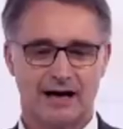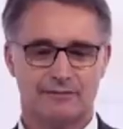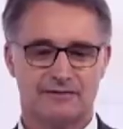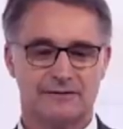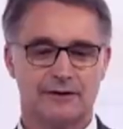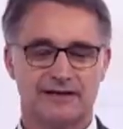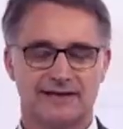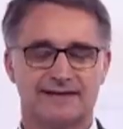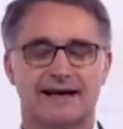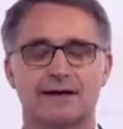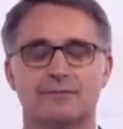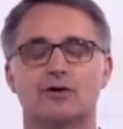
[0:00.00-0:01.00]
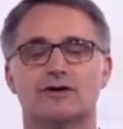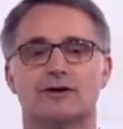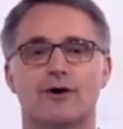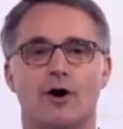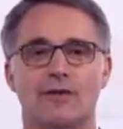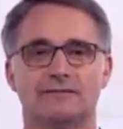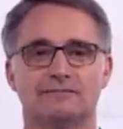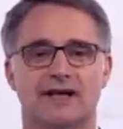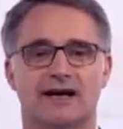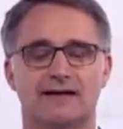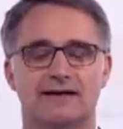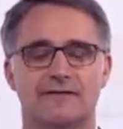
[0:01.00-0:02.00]
aber es wird ein Zeitpunkt kommen,
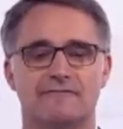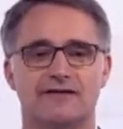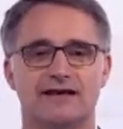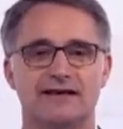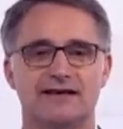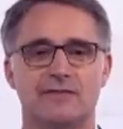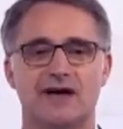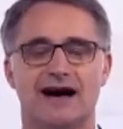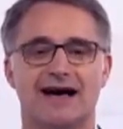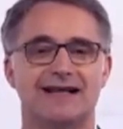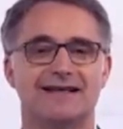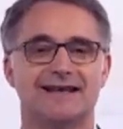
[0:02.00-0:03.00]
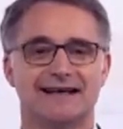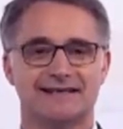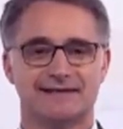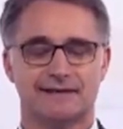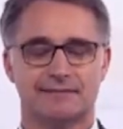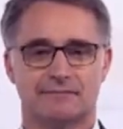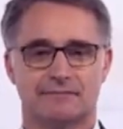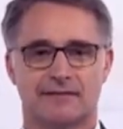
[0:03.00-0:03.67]
an dem wir nicht mehr all das,